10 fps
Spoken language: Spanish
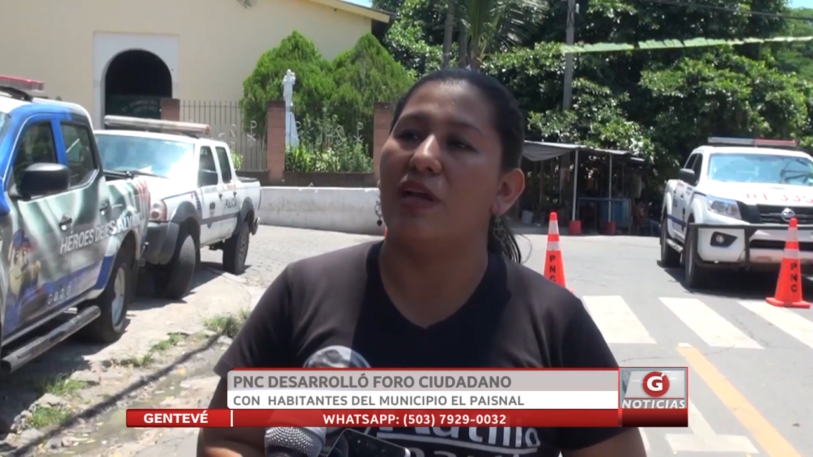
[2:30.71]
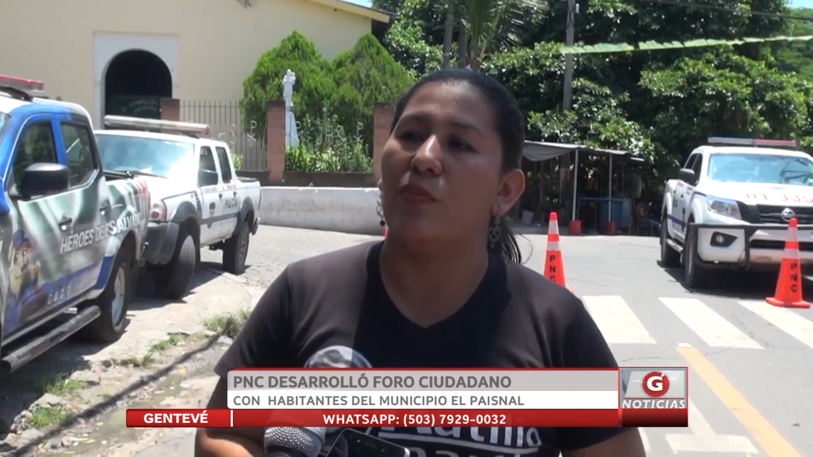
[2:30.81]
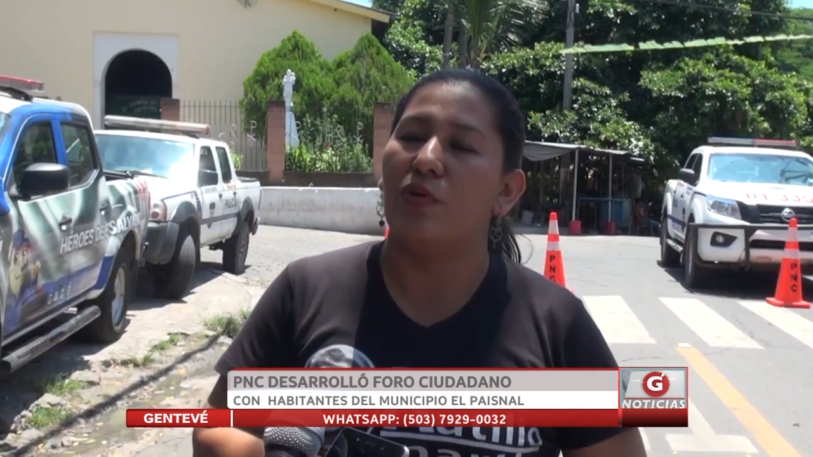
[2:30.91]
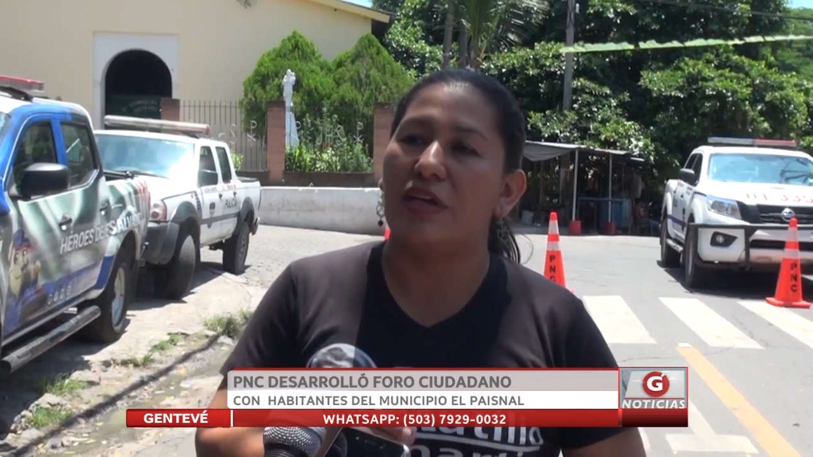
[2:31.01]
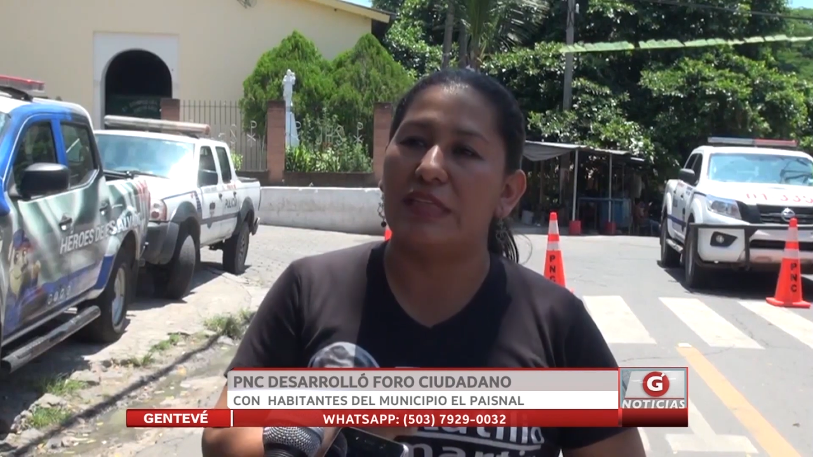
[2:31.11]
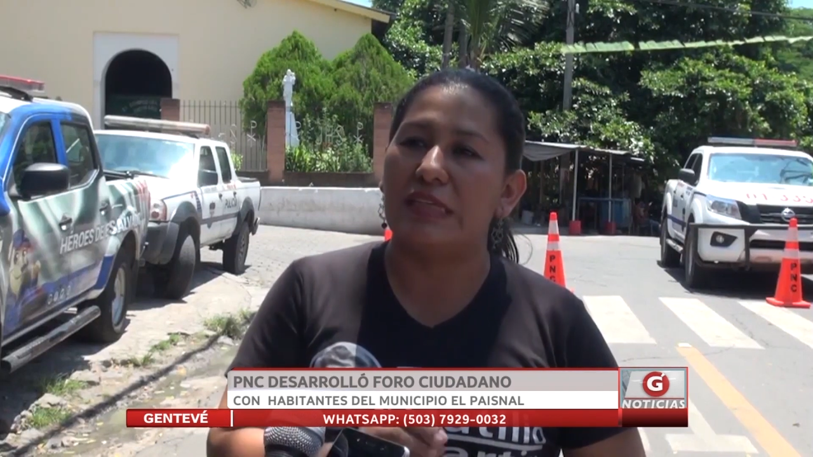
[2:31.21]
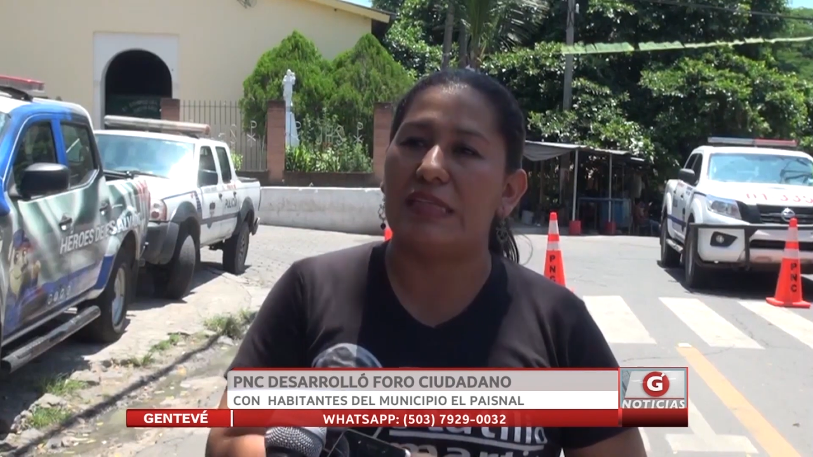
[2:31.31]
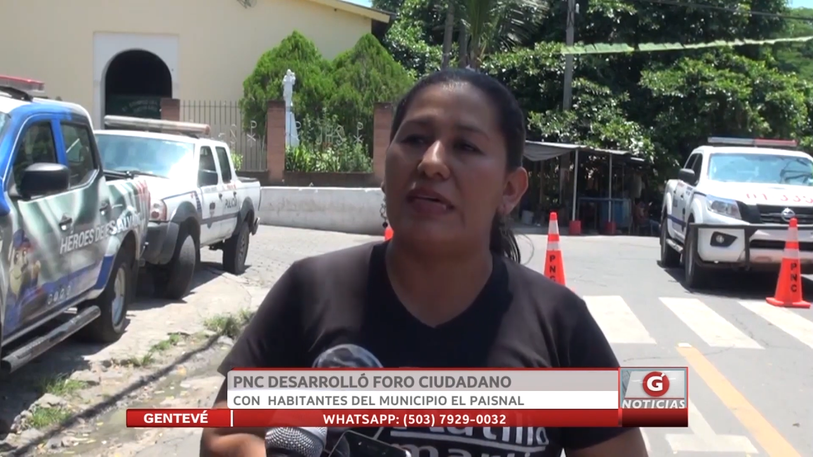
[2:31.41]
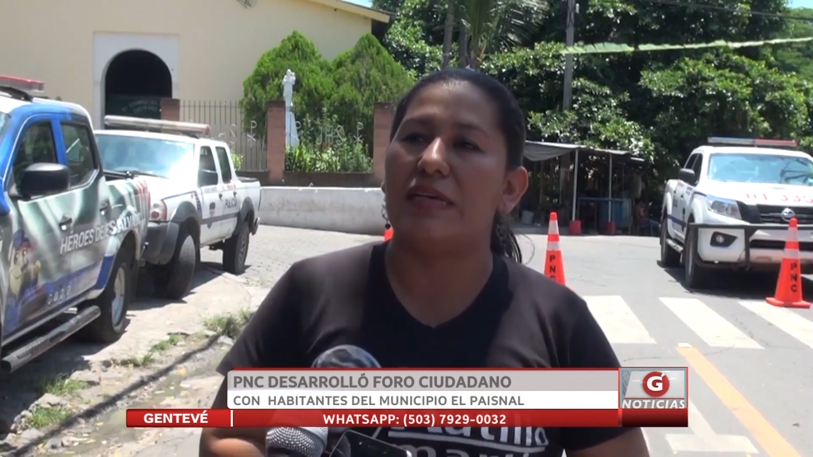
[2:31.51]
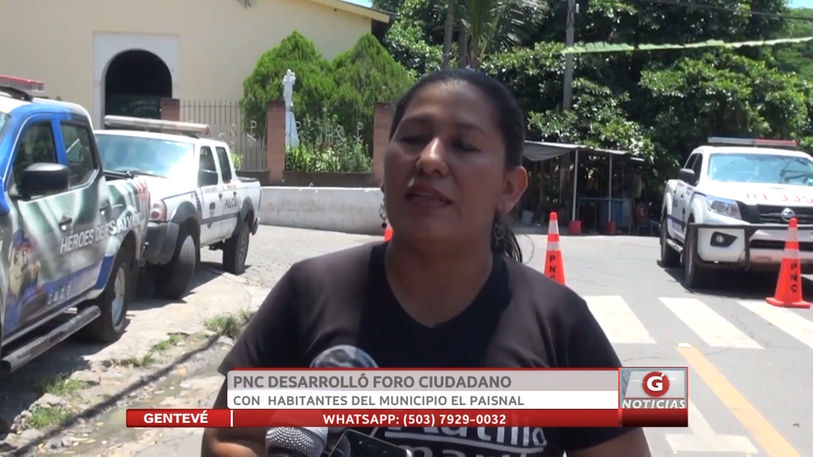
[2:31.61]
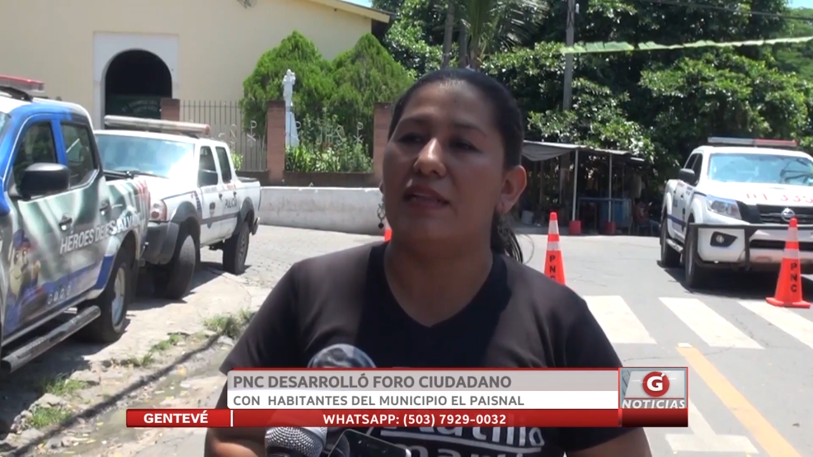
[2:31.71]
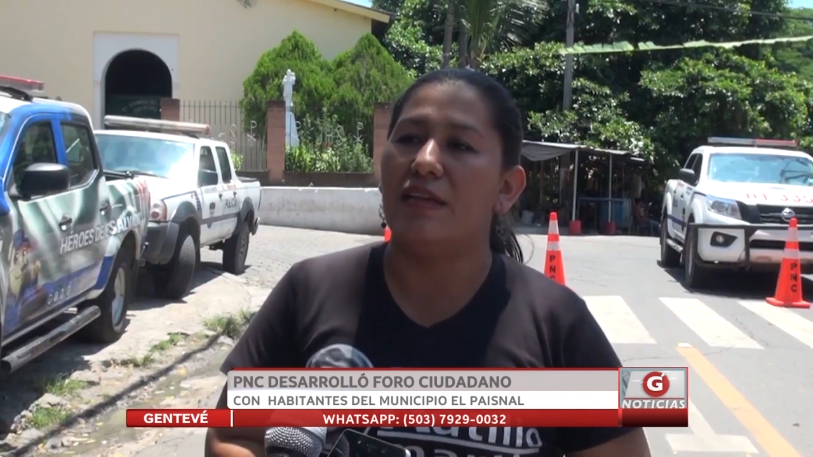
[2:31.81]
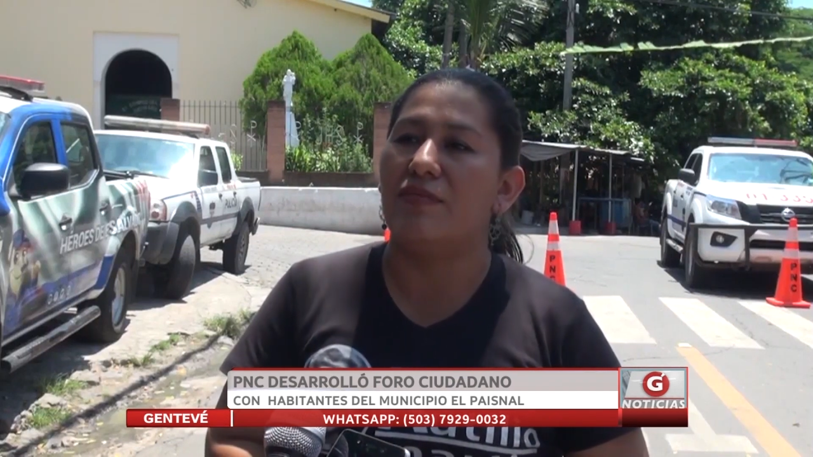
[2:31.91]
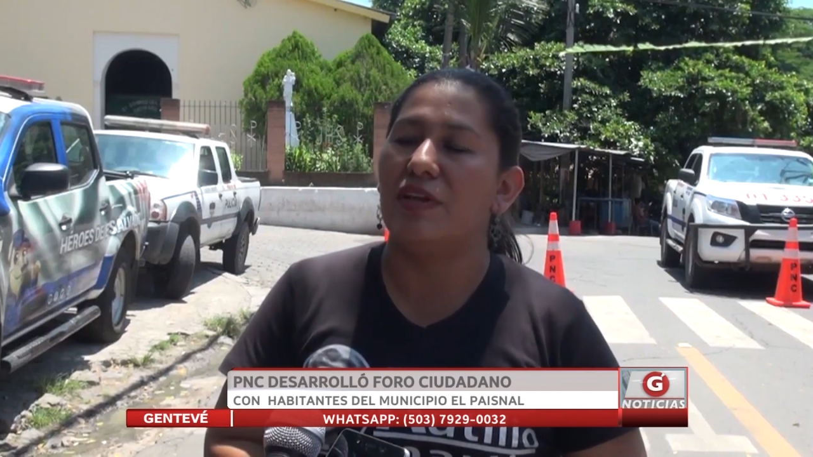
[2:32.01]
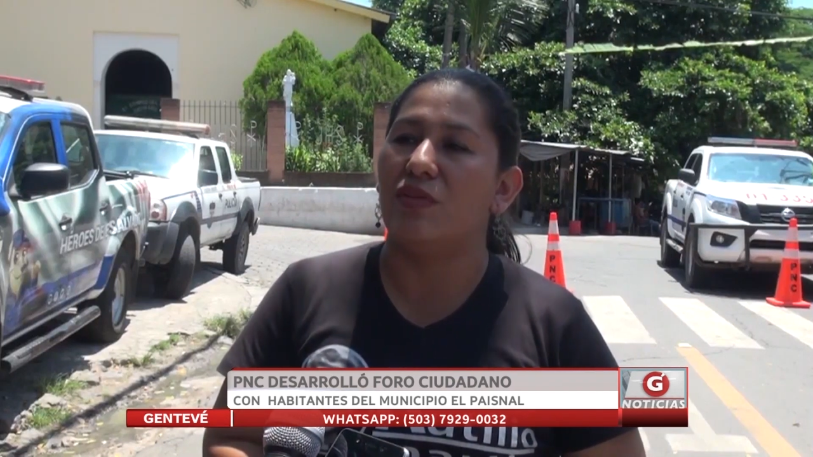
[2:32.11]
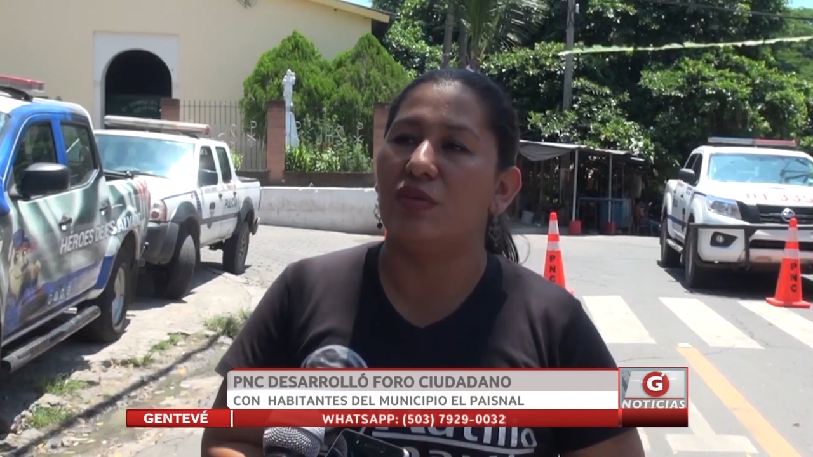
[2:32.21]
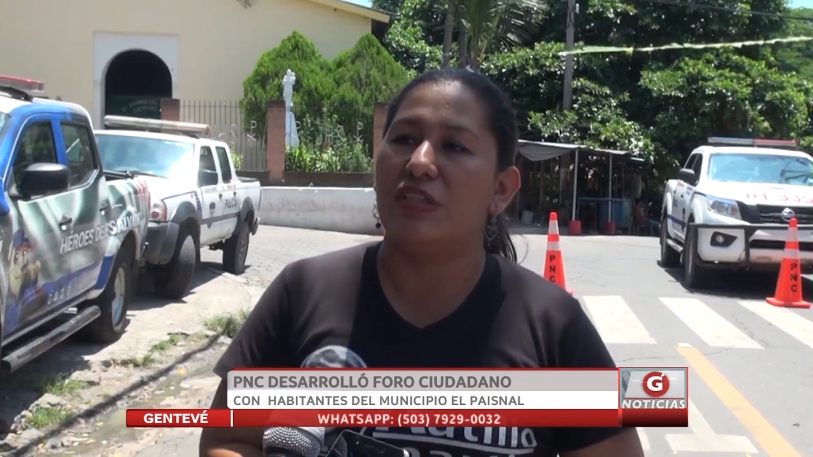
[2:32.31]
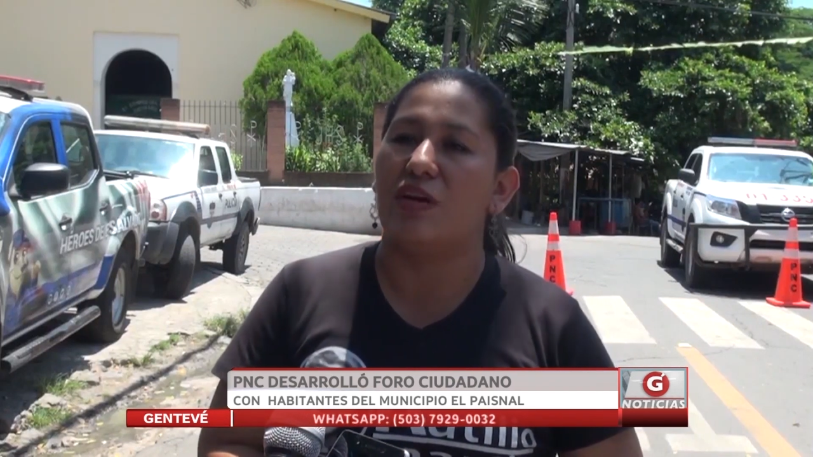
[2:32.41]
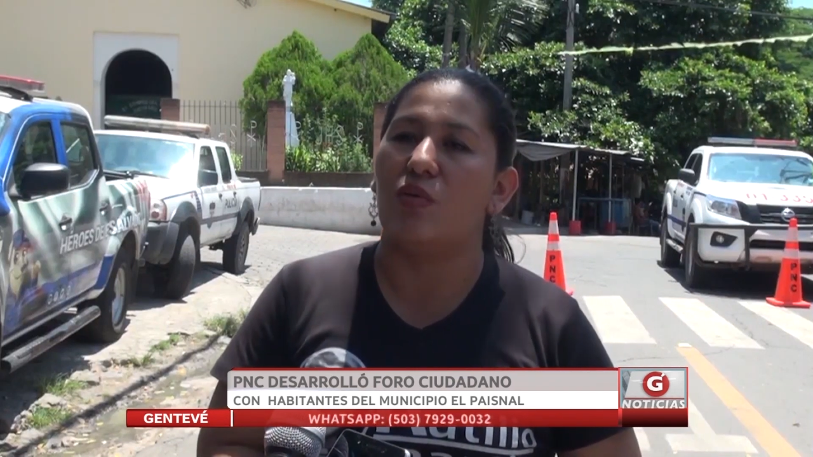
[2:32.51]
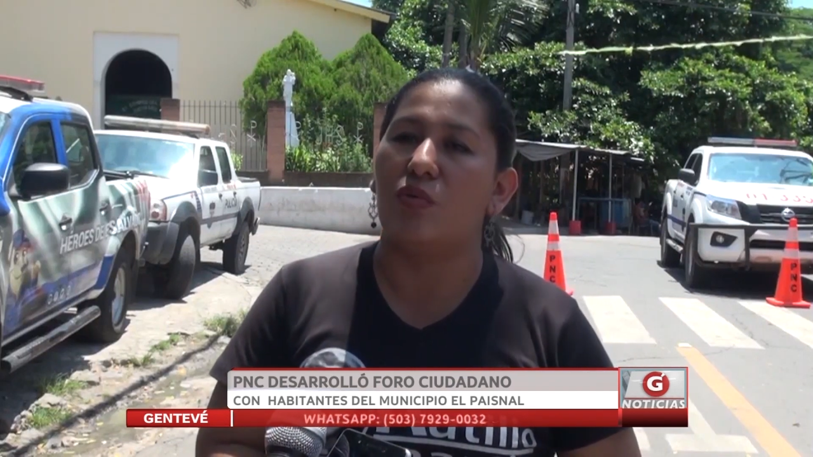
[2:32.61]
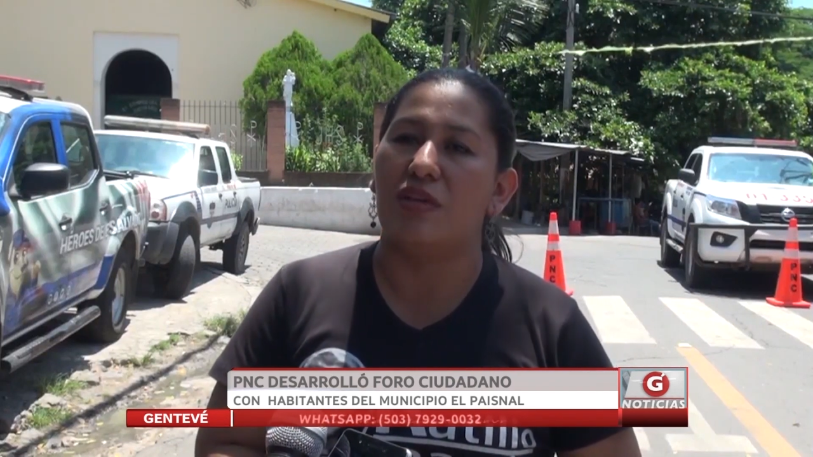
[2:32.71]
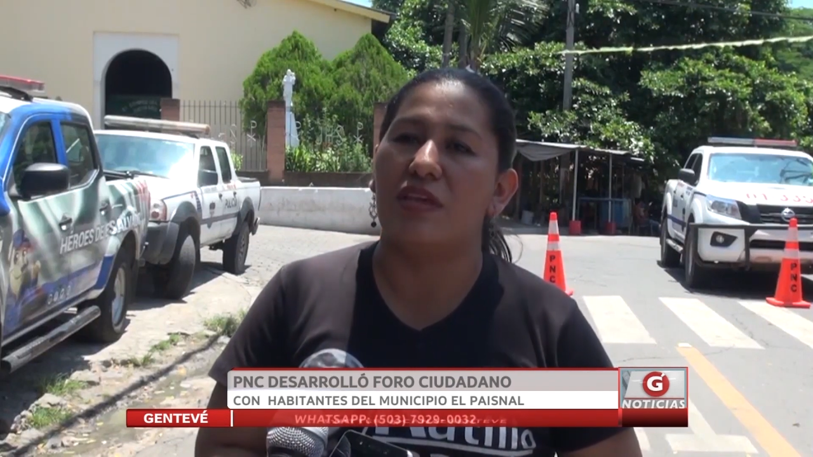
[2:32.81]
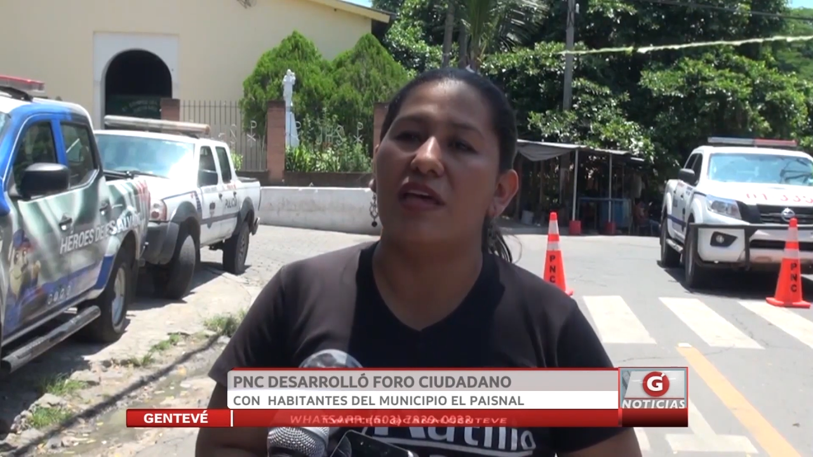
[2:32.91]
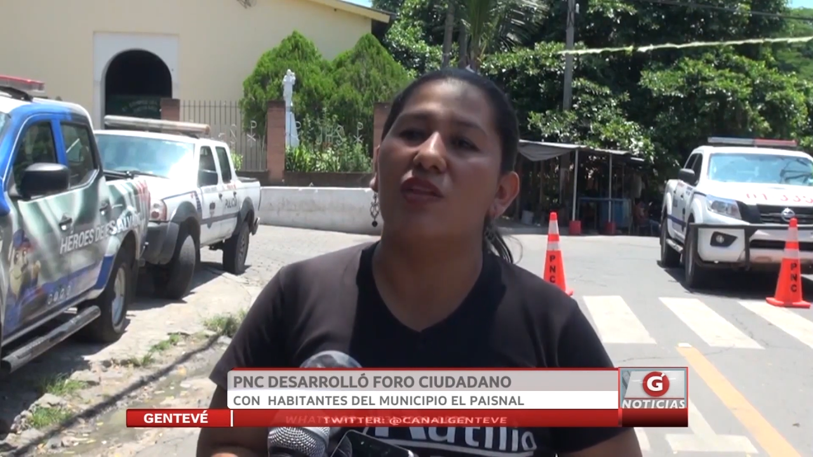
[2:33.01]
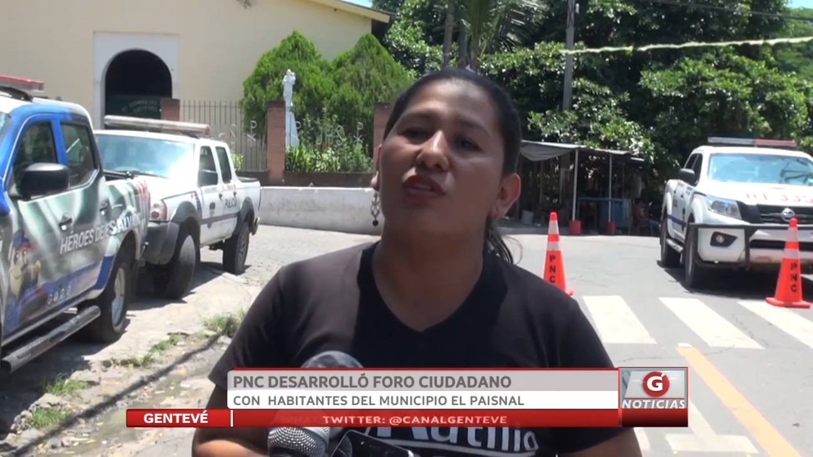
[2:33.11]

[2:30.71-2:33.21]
el poder tener libre nuestras comunidades,